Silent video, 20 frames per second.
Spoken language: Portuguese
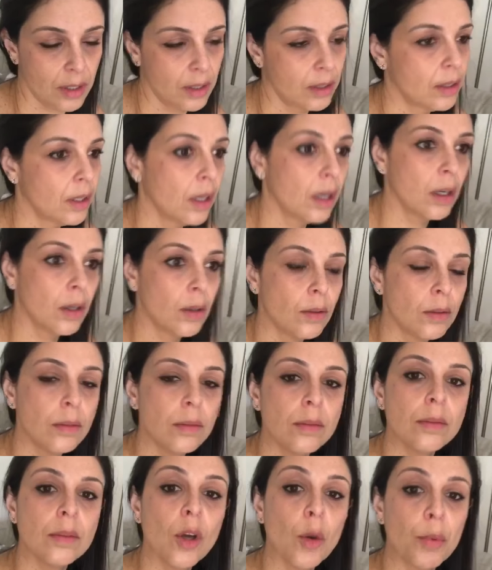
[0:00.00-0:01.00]

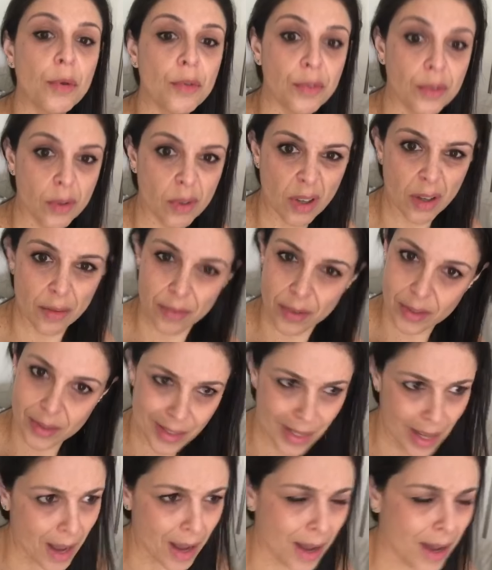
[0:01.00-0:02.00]
Então, eu prefiro
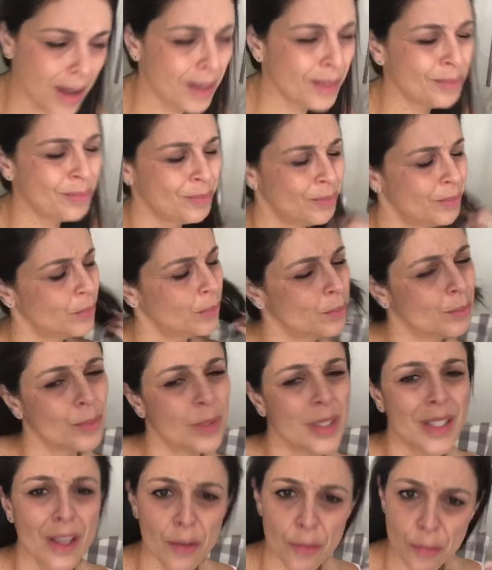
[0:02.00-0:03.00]
levantar
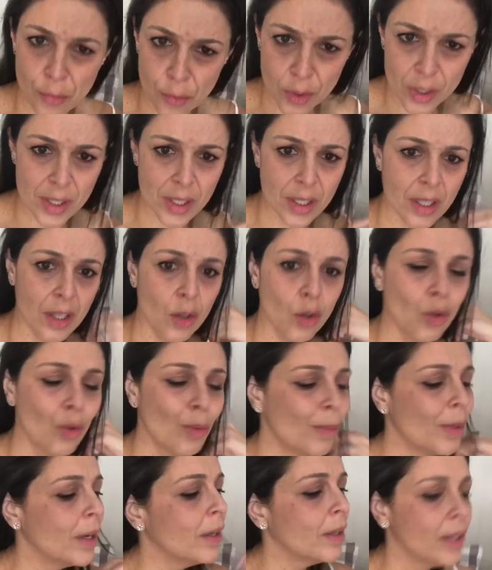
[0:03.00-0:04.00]
sem força
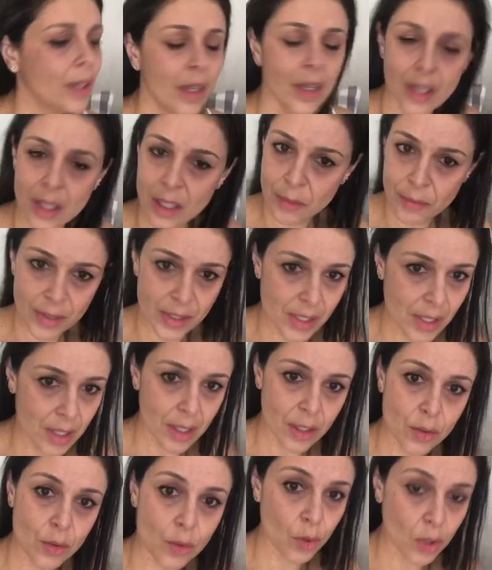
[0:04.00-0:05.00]
nenhuma e fazendo
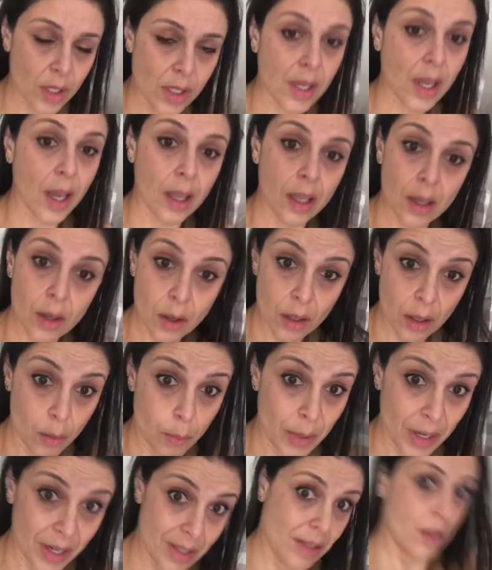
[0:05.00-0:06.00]
as coisas que aí eu, eu
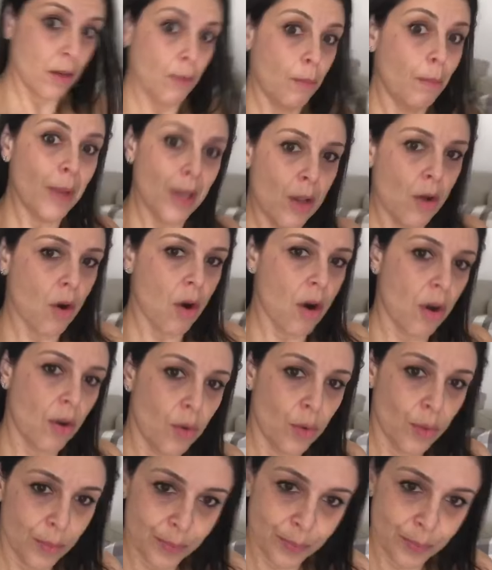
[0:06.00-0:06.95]
parece que eu melhoro